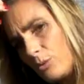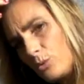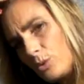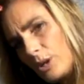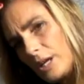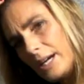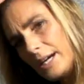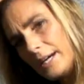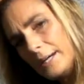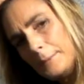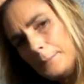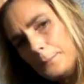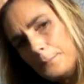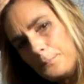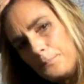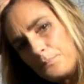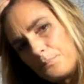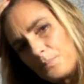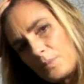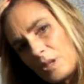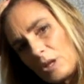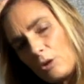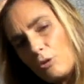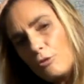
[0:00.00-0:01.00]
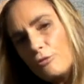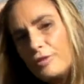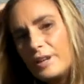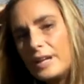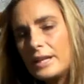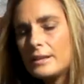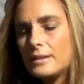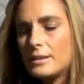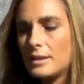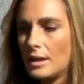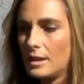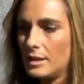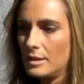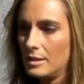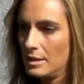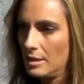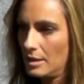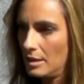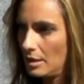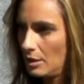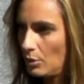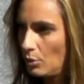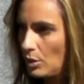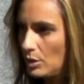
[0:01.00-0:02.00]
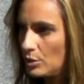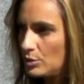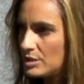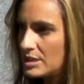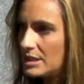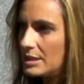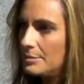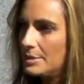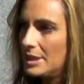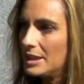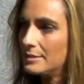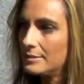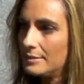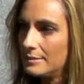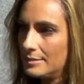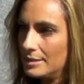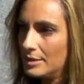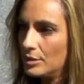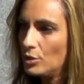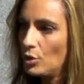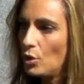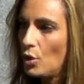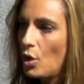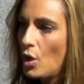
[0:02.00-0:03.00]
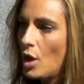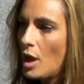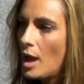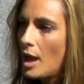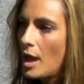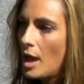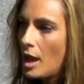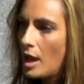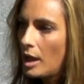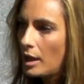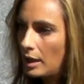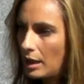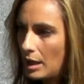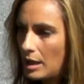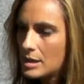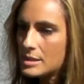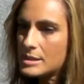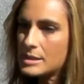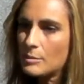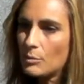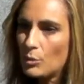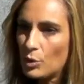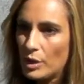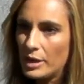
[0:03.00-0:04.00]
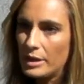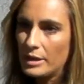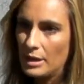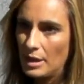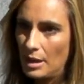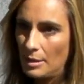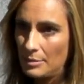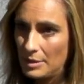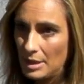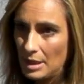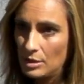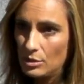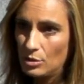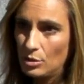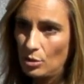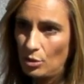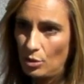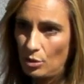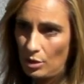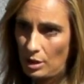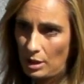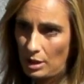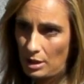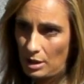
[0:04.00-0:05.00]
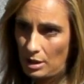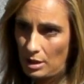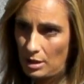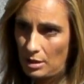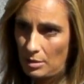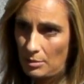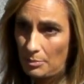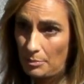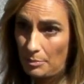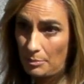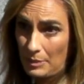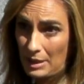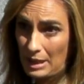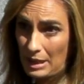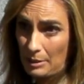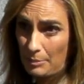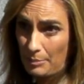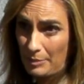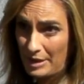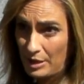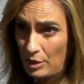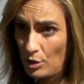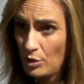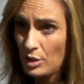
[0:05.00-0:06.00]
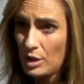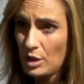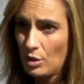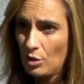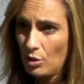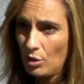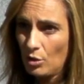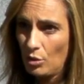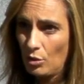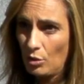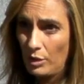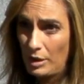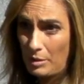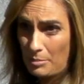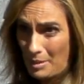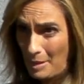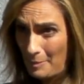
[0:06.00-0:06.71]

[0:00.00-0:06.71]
una mm, conferencia de Juan Luis Tebrián diciendo que él se moriría viendo el, periódico de